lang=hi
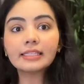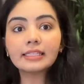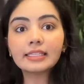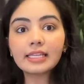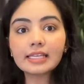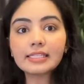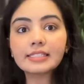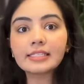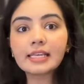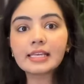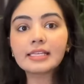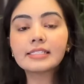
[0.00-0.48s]

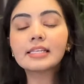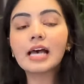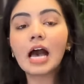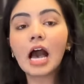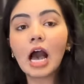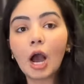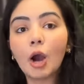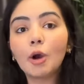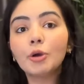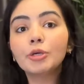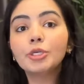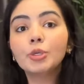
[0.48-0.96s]
दिस इज़
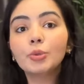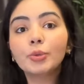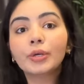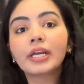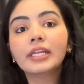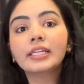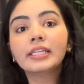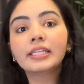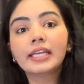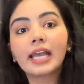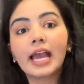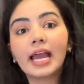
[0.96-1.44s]
हाउ यू
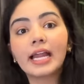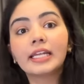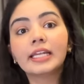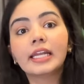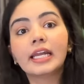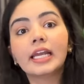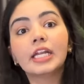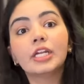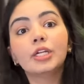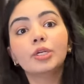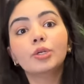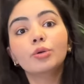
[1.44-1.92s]
कैन गेट
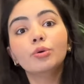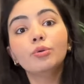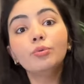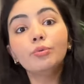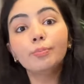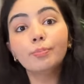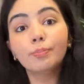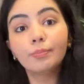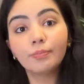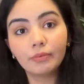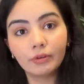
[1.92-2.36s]
इन टू